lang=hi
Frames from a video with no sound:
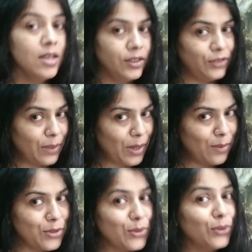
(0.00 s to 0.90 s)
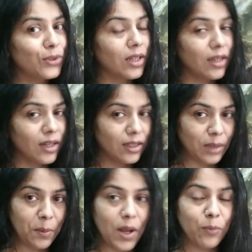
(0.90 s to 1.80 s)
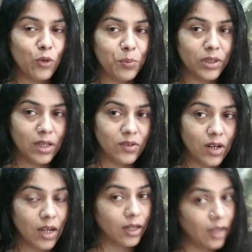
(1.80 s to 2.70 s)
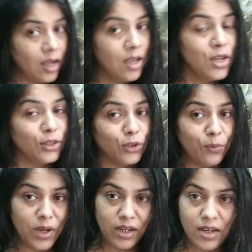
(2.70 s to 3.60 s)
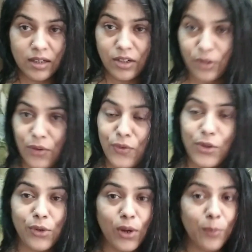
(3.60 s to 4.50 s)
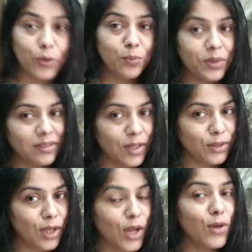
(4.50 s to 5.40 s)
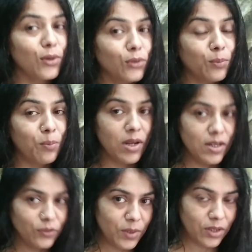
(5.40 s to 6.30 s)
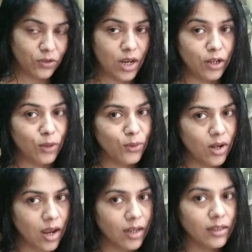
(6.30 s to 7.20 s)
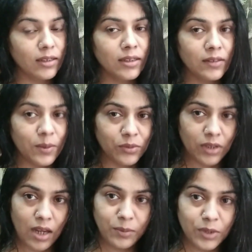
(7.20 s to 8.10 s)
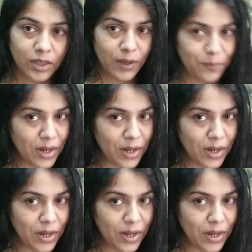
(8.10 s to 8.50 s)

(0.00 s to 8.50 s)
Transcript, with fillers: जब आप यूज़ करेंगे तब आपको पता चलेगा तो मेरी अगर ये वीडियो आपको पसंद आई हो तो प्लीज़ मेरे चैनल को लाइक करें सब्सक्राइब करें बेल